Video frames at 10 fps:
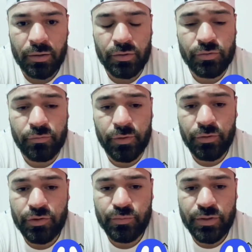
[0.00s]
que eu sofri em
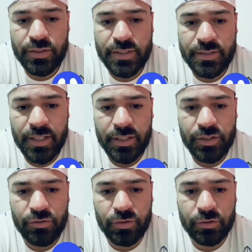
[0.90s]
2017
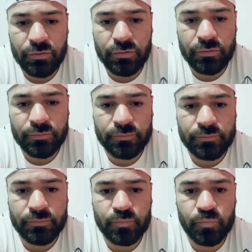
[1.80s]
jogando
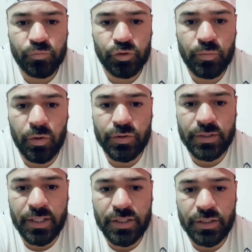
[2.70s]
futebol
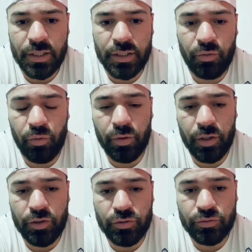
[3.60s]
7 aqui no Rio
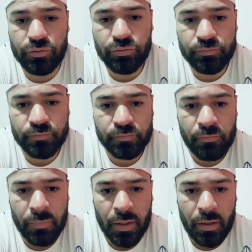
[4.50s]
Grande do Sul
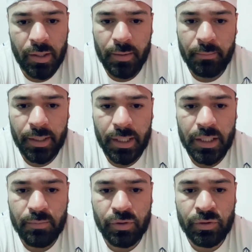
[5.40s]
pela
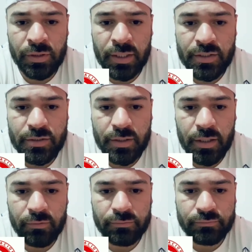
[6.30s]
equipe do
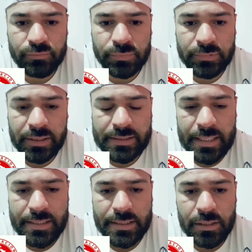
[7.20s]
Internacional e essa
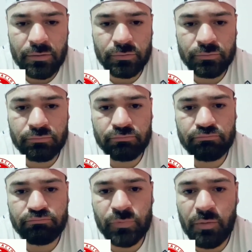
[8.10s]
lesão
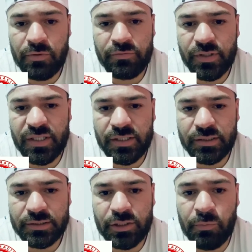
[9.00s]
não me
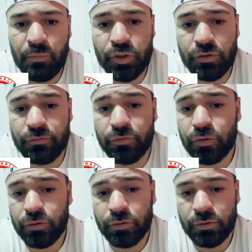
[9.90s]
fez, não me
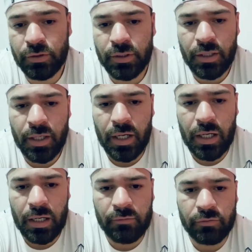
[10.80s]
motivou
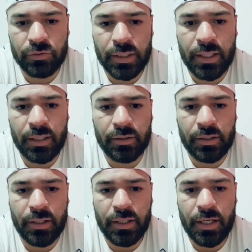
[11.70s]
a
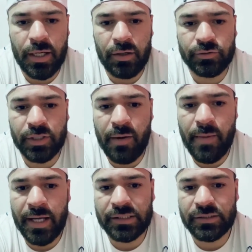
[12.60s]
voltar aos
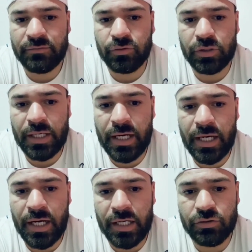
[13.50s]
gramados, a
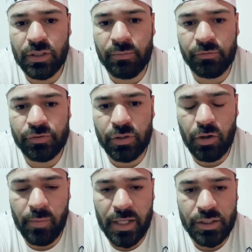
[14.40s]
voltar a jogar
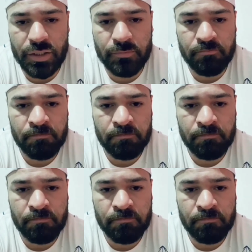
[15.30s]
profissionalmente